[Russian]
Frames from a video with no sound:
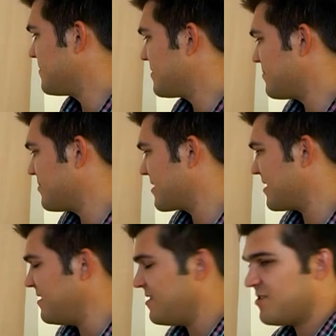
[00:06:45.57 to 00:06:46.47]
Это
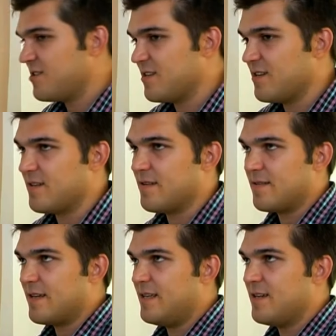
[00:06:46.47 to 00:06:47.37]
бесконечное
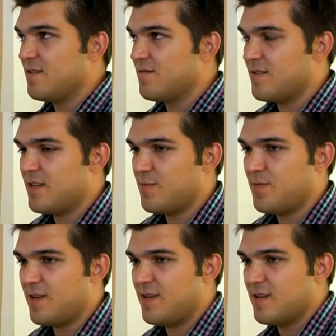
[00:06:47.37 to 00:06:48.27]
доделывание,
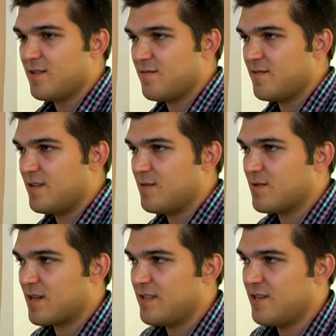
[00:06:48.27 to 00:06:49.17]
переделывание,
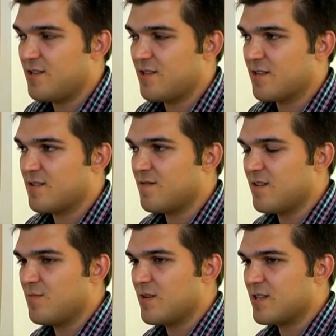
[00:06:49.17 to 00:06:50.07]
бесконечные
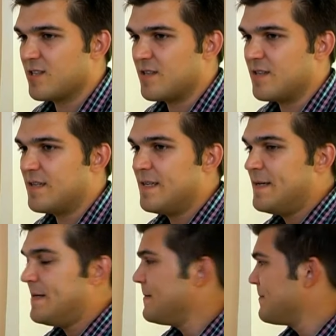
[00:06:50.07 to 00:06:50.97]
трансформации.
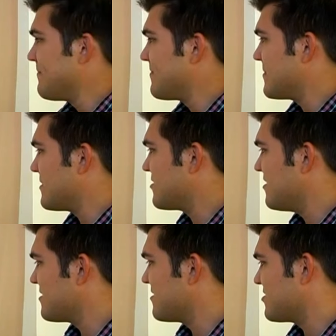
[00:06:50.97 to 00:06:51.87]

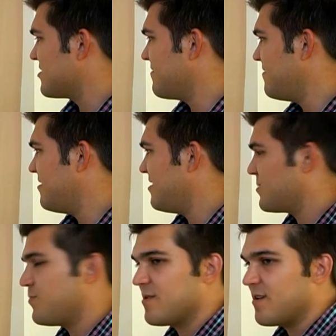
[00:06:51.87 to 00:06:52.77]
Железо
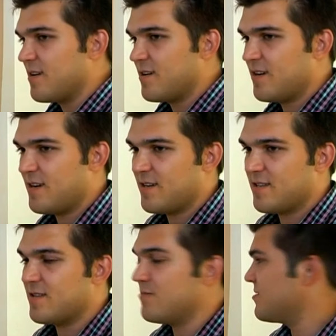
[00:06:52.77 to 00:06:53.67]
ржавеет,
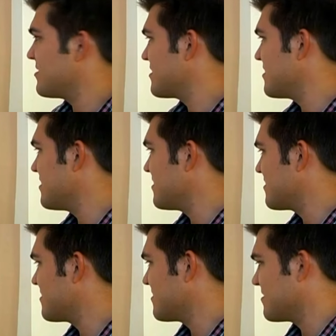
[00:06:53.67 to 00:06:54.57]
прогорает, обрастает
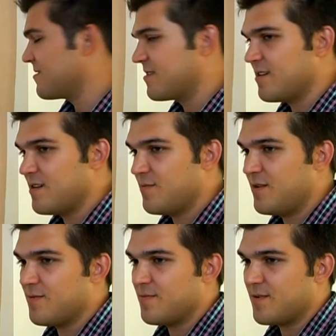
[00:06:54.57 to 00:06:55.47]
э,
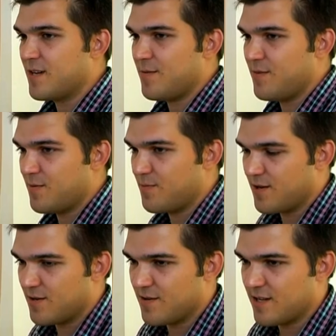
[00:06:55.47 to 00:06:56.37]
камнем, камень
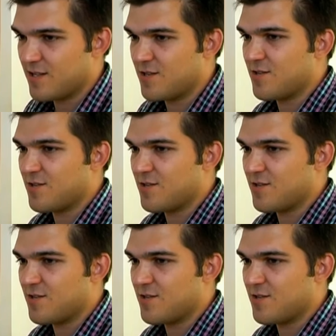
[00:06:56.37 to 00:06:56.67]
покрывается